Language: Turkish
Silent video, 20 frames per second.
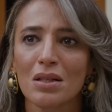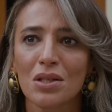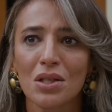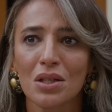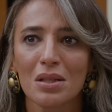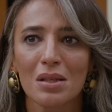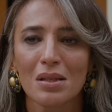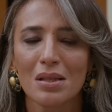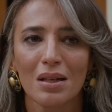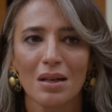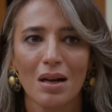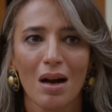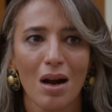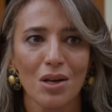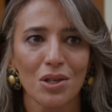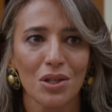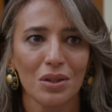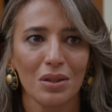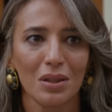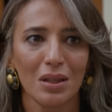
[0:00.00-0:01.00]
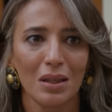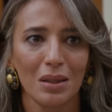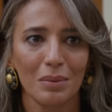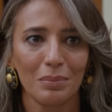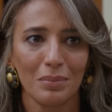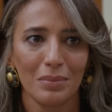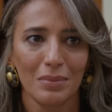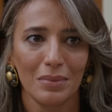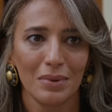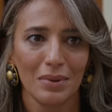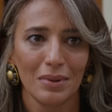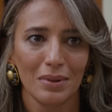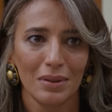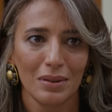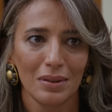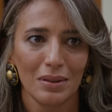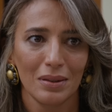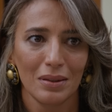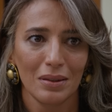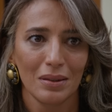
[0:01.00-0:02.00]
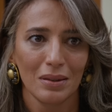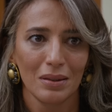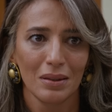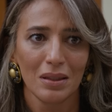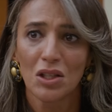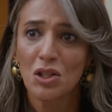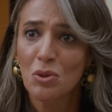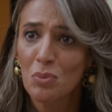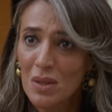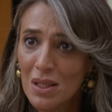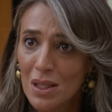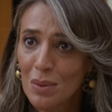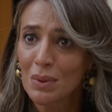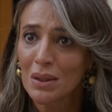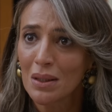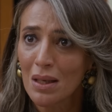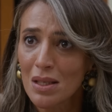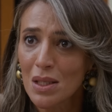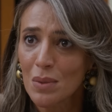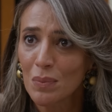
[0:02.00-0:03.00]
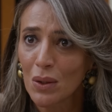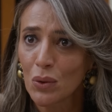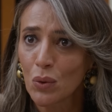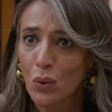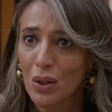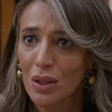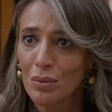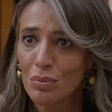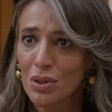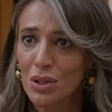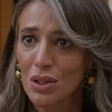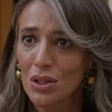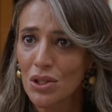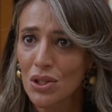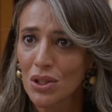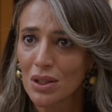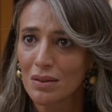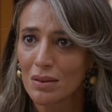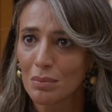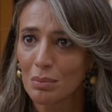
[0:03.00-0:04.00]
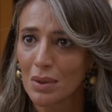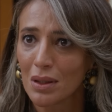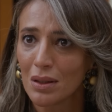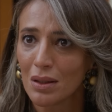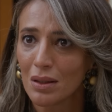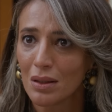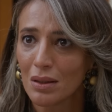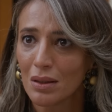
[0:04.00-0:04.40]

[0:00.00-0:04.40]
aşkınıza karşı değilim. Hiçbir zaman ağzımdan öyle bir şey çıktı mı?